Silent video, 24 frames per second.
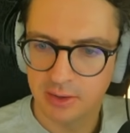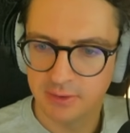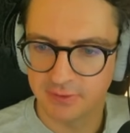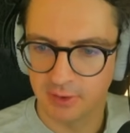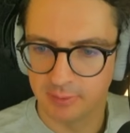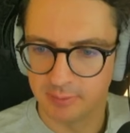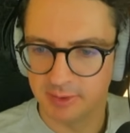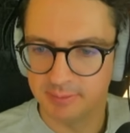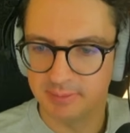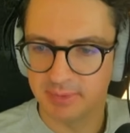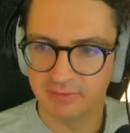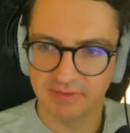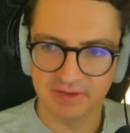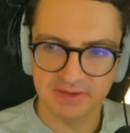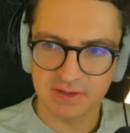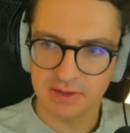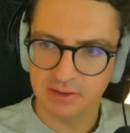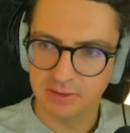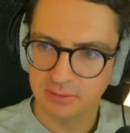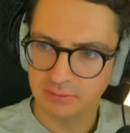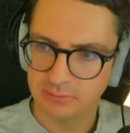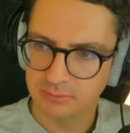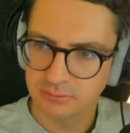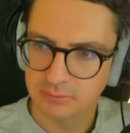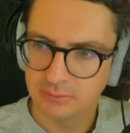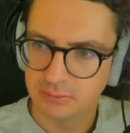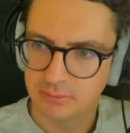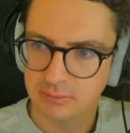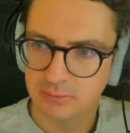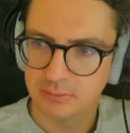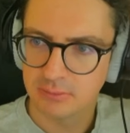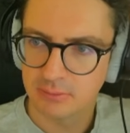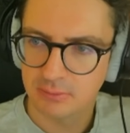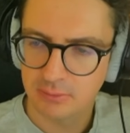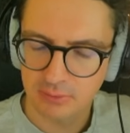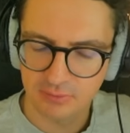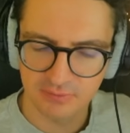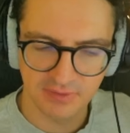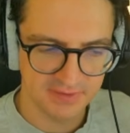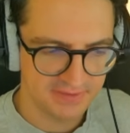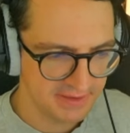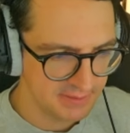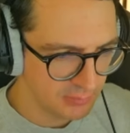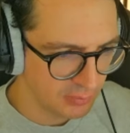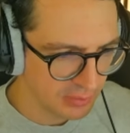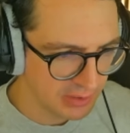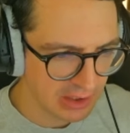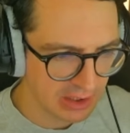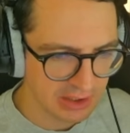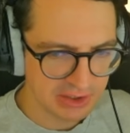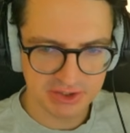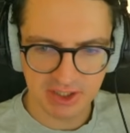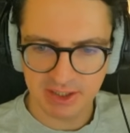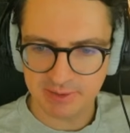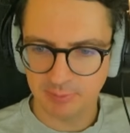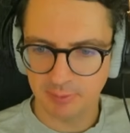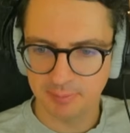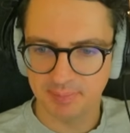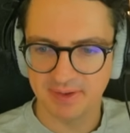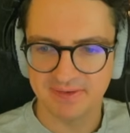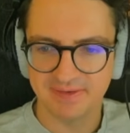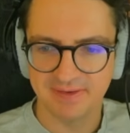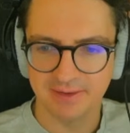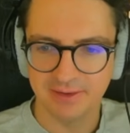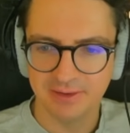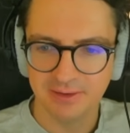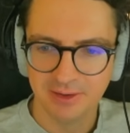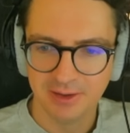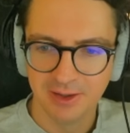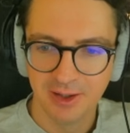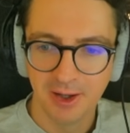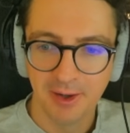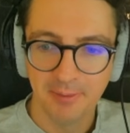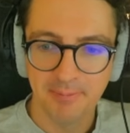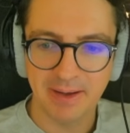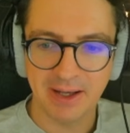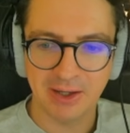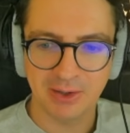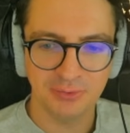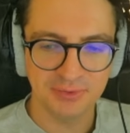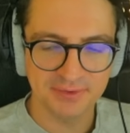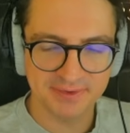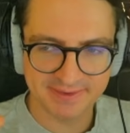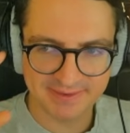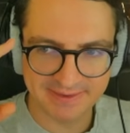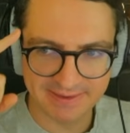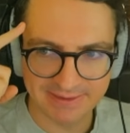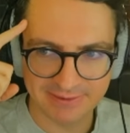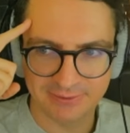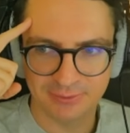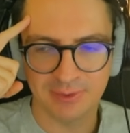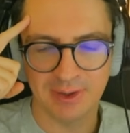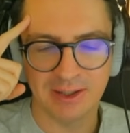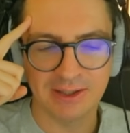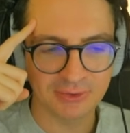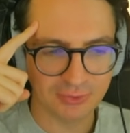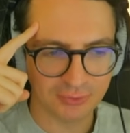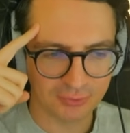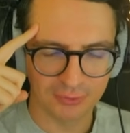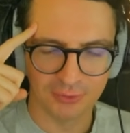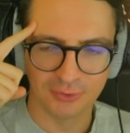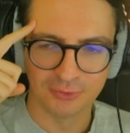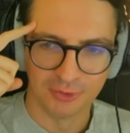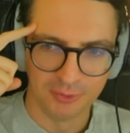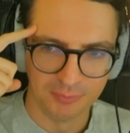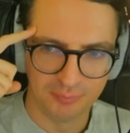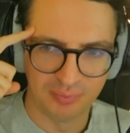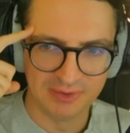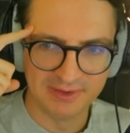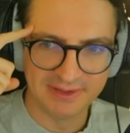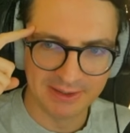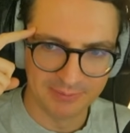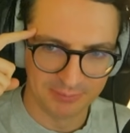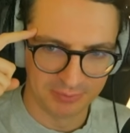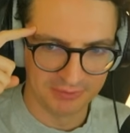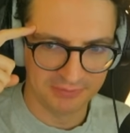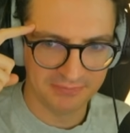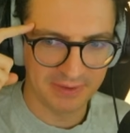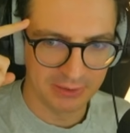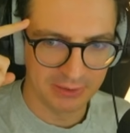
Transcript: c'est en mode bah vas-y, Vas-y mon gars, check mon PC. Par contre, si tu as un truc depuis le début de